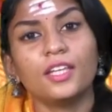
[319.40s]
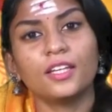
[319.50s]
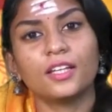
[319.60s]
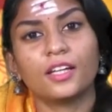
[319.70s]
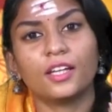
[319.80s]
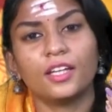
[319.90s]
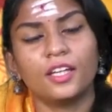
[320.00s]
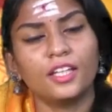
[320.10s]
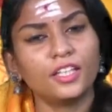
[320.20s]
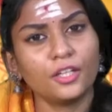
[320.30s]
நீங்கள்
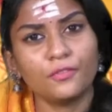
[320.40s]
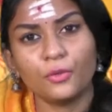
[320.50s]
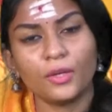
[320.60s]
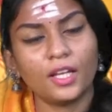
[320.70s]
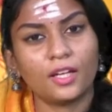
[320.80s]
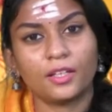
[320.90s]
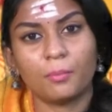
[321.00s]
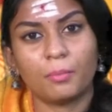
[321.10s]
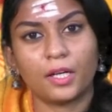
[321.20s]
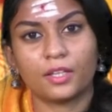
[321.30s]
இன்டர்வியூ எல்லாம்
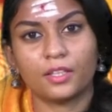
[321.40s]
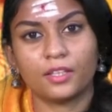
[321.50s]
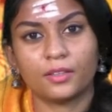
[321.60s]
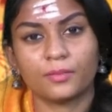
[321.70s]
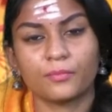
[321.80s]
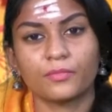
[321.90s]
அட்டன் பண்ணாதீங்க